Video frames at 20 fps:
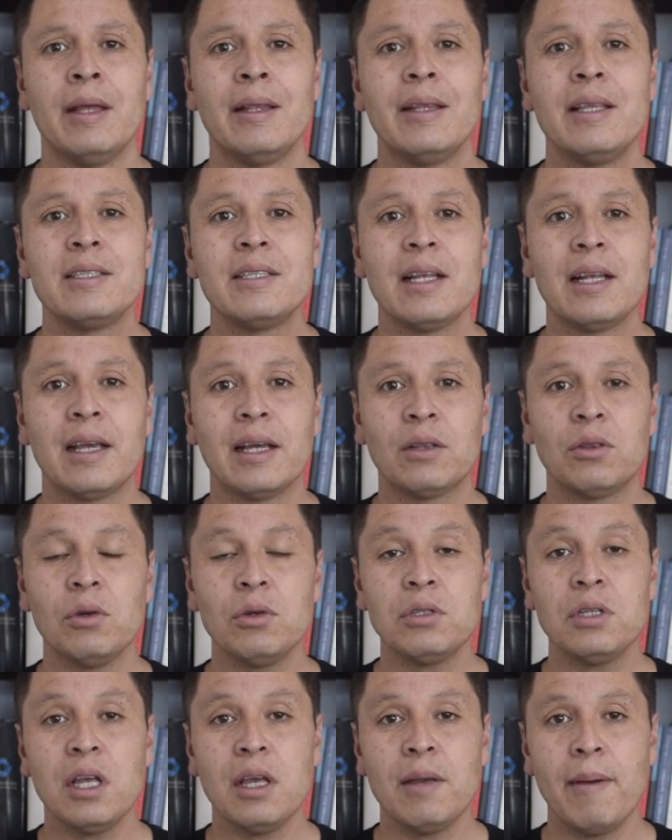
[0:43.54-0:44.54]
Desde el
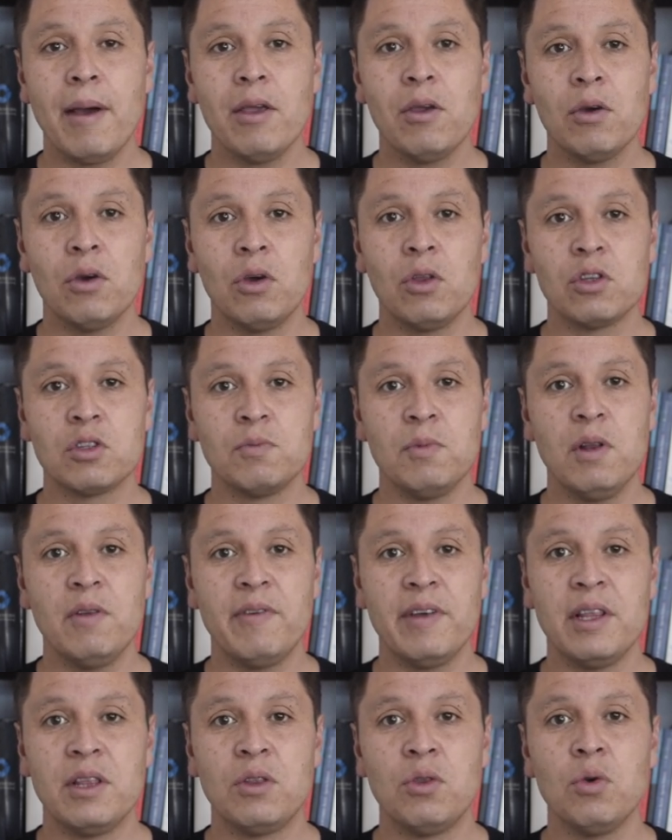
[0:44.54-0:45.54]
14 de mayo de
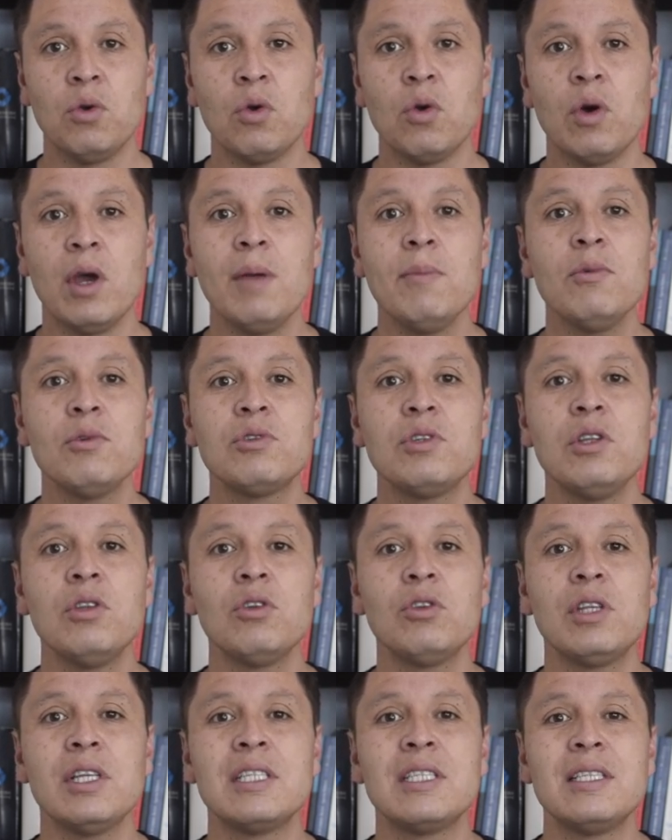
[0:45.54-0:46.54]
2021 hemos
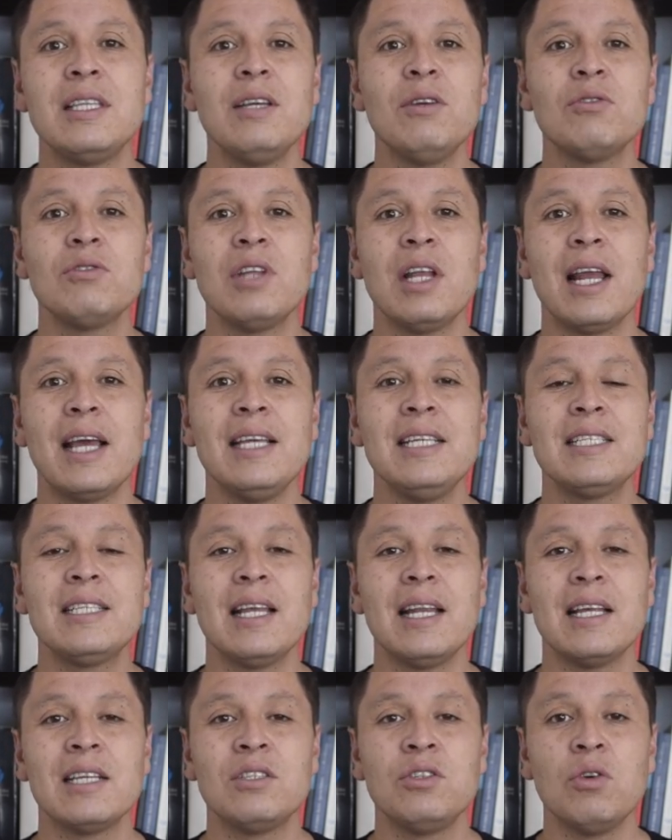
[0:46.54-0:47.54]
sido testigos de la
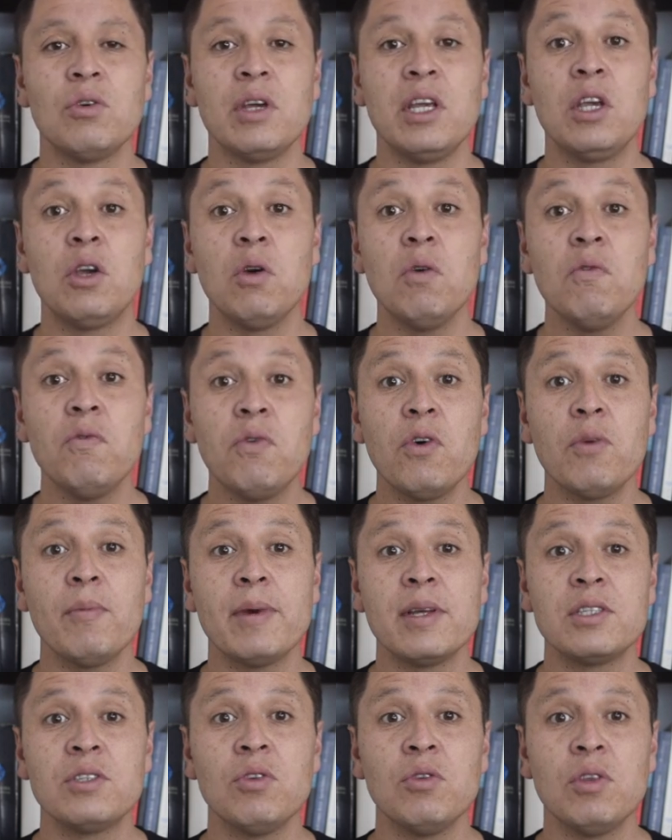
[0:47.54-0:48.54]
instalación y
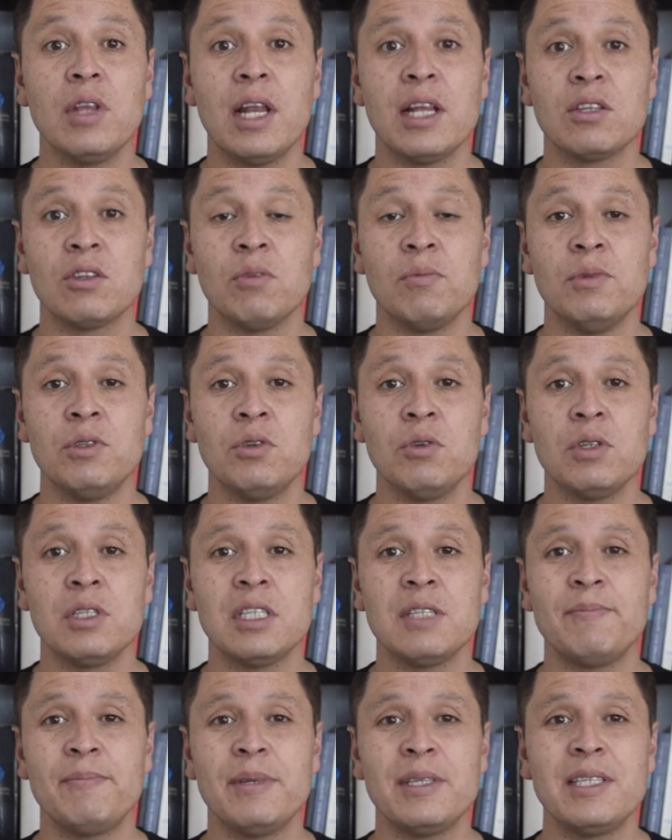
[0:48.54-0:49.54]
conformación de las comisiones
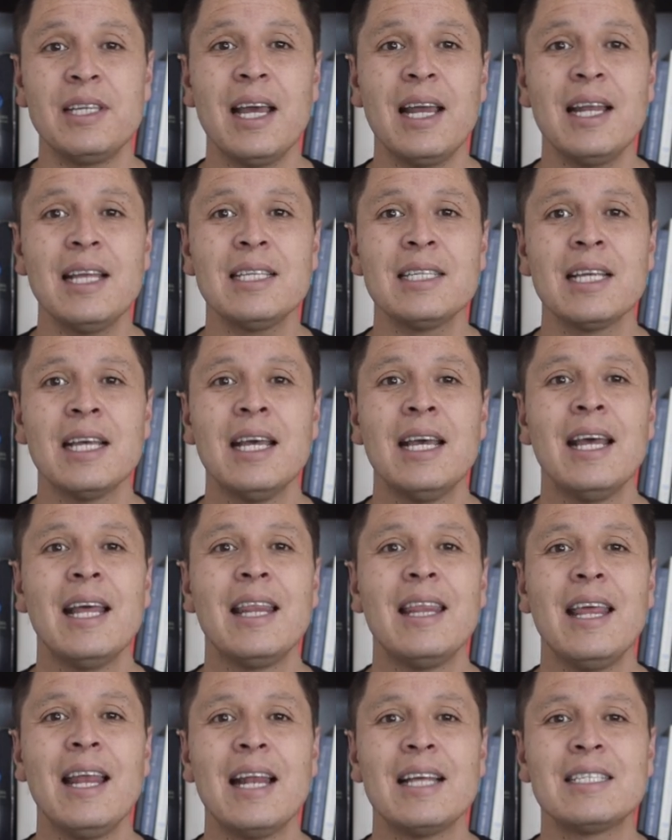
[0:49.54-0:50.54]
especiales
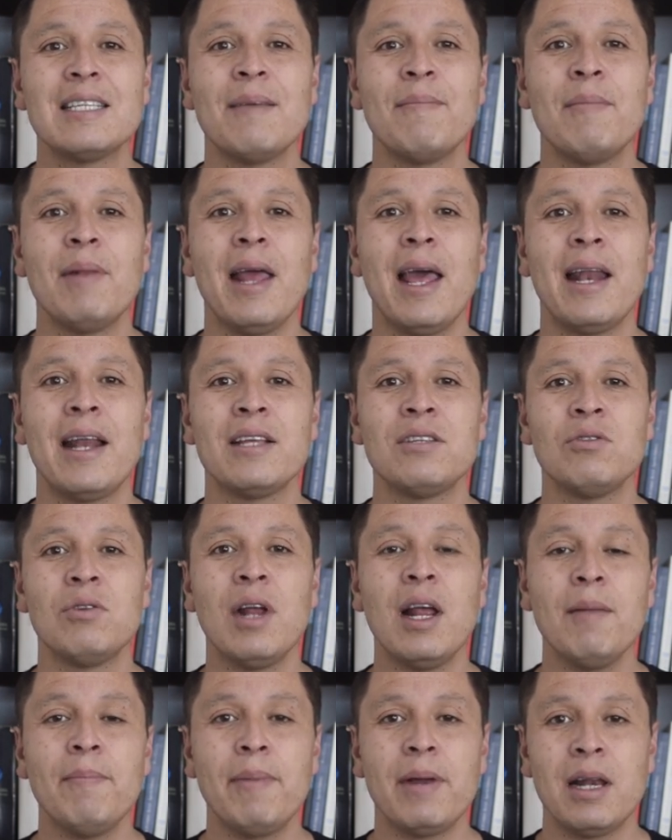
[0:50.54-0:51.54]
de la Asamblea
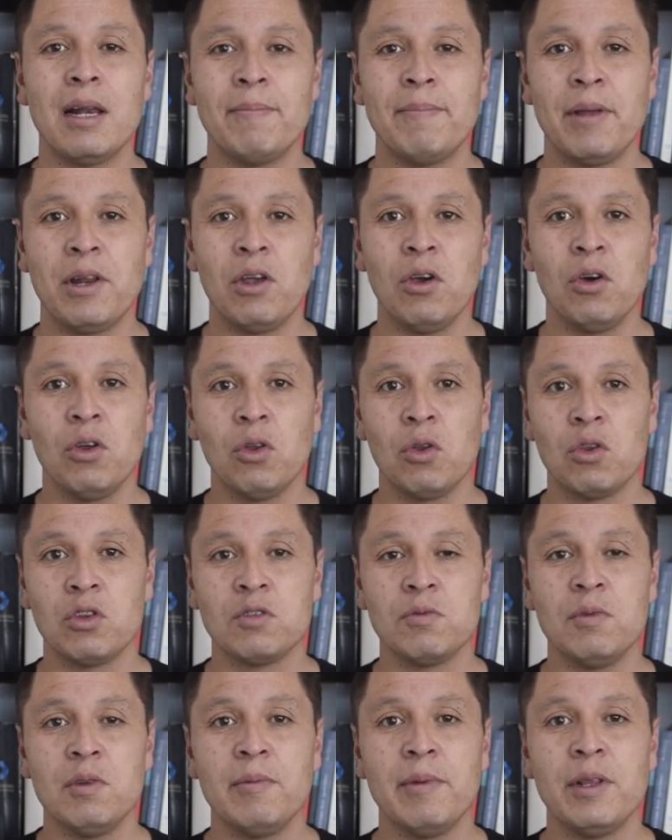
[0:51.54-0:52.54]
Nacional para el periodo
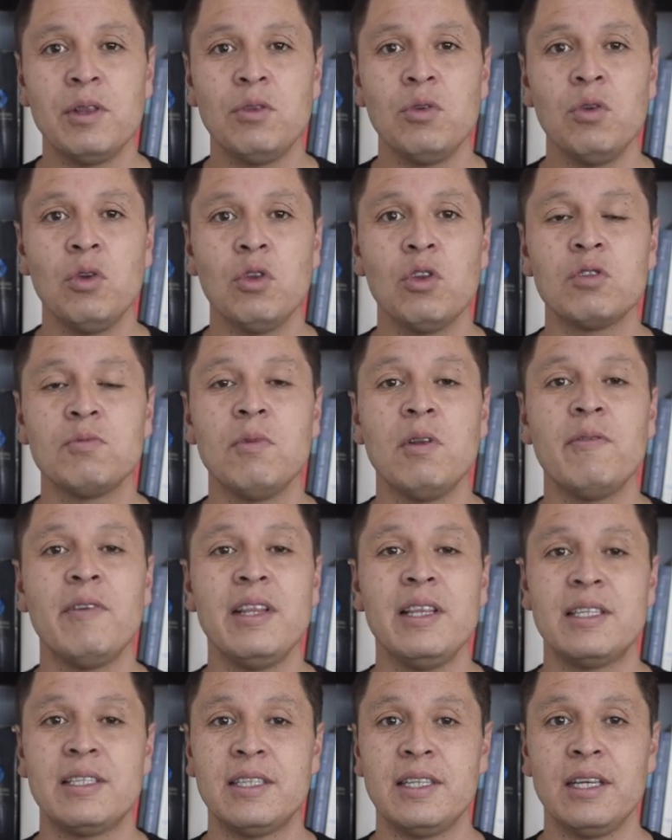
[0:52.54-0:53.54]

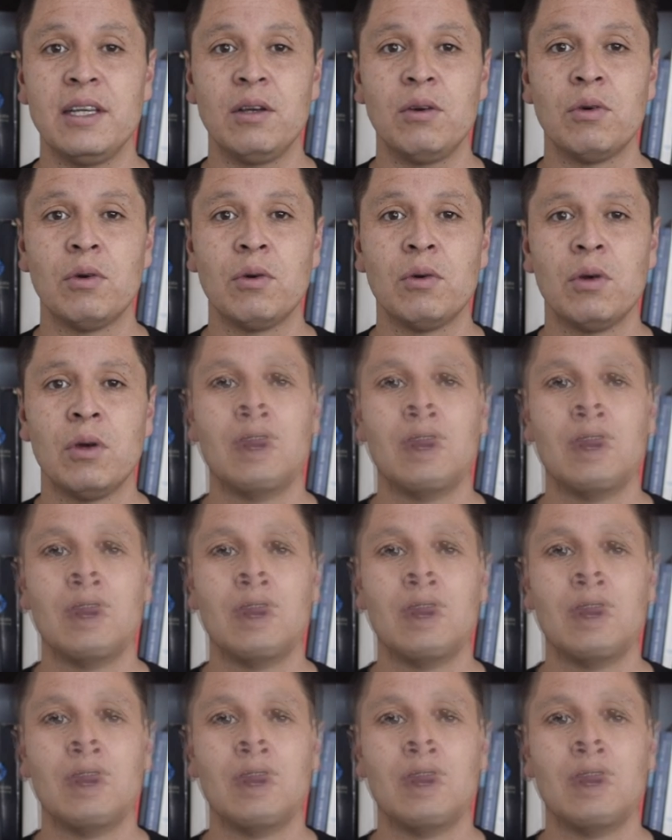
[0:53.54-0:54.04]
2021-2025.